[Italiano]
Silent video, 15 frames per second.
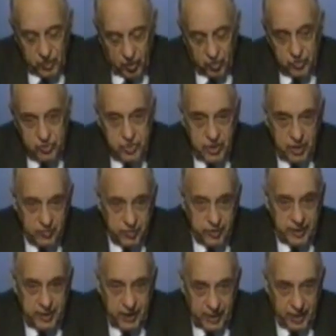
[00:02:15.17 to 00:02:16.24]
Oggi la
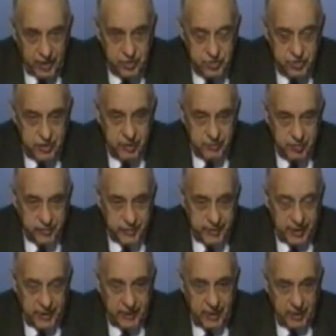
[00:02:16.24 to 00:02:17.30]
moneta nasce di
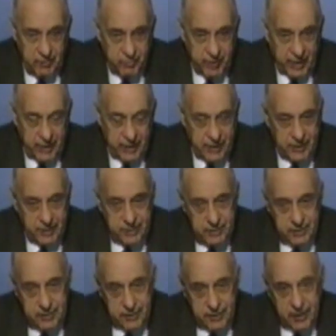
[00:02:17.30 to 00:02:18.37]
proprietà della banca,
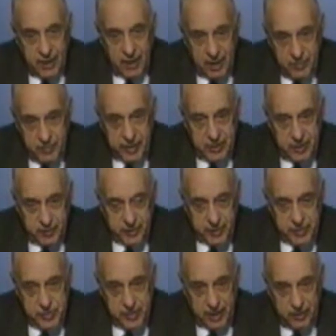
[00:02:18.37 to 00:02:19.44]
che la emette
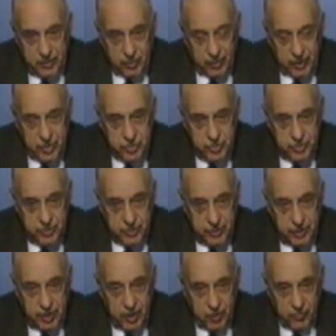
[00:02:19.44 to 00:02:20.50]
prestandola ai
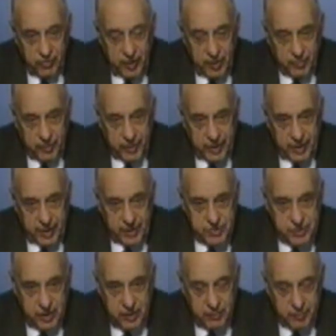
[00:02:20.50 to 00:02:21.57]
cittadini. Noi vogliamo che
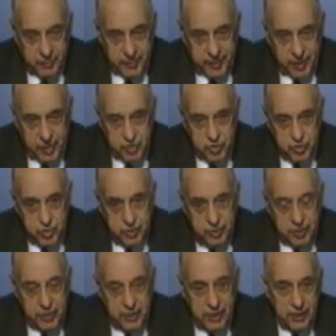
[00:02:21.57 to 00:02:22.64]
nasca di proprietà dei
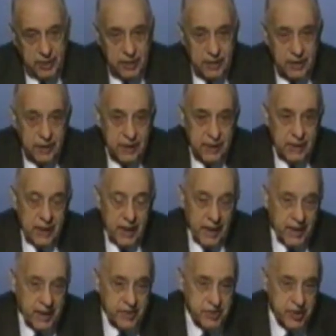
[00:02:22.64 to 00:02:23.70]
cittadini
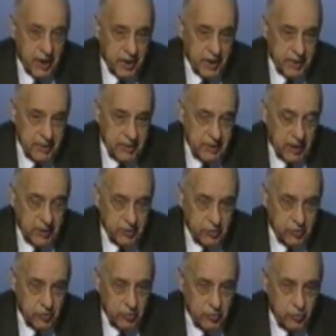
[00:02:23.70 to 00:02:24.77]
e che sia
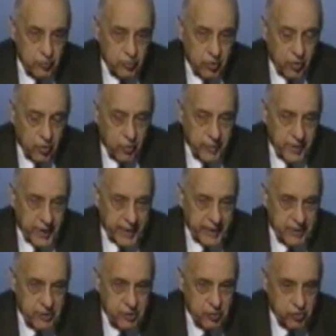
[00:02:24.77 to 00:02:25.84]
accreditato da ognuno come
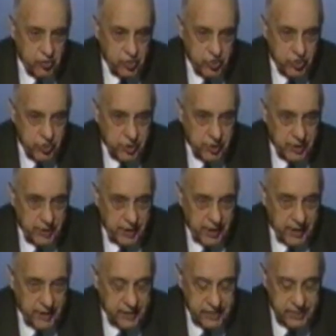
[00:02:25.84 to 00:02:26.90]
reddito di
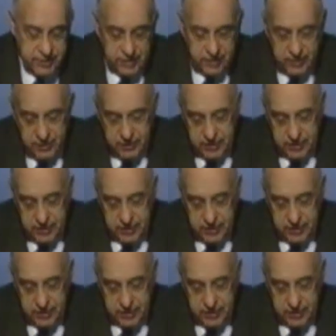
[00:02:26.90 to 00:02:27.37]
cittadinanza.